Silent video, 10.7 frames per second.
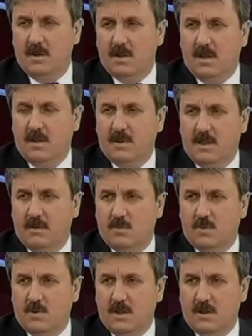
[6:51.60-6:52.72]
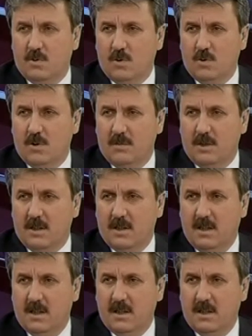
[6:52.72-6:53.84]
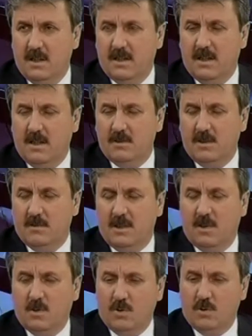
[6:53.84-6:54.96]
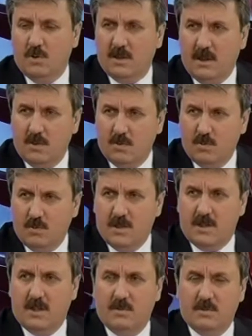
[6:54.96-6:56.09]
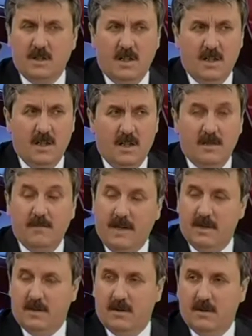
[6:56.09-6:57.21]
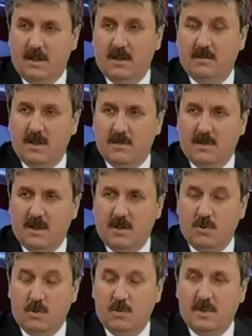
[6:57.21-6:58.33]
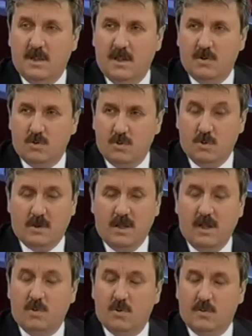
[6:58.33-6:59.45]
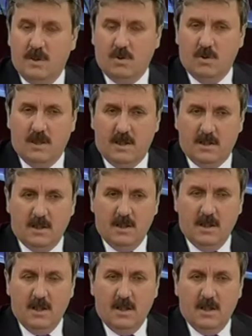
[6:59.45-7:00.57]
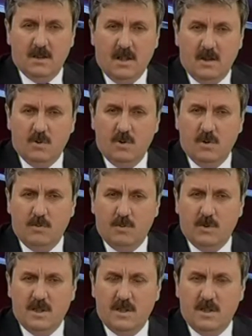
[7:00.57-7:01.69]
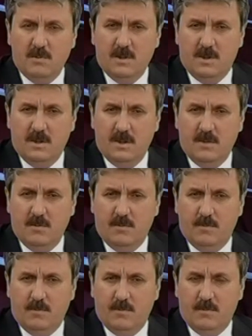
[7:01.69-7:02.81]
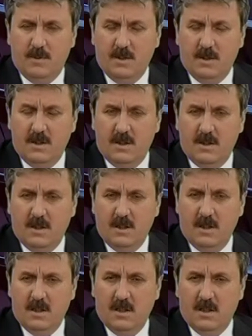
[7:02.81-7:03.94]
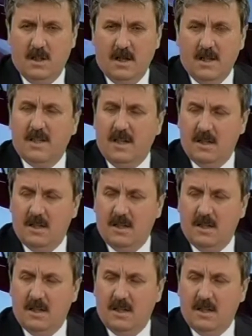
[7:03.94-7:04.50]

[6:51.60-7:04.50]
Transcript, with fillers: rahmetli Muhsin Yazıcıoğlu ile birlikte liderimizle birlikte götürdük Sayın Cumhurbaşkanımıza verdik. Sayın Başbakan'a hükümete sunduk. Genel kurmaya gönderdik. Daha sonra da bu geçtiğimiz e, e, 6 ay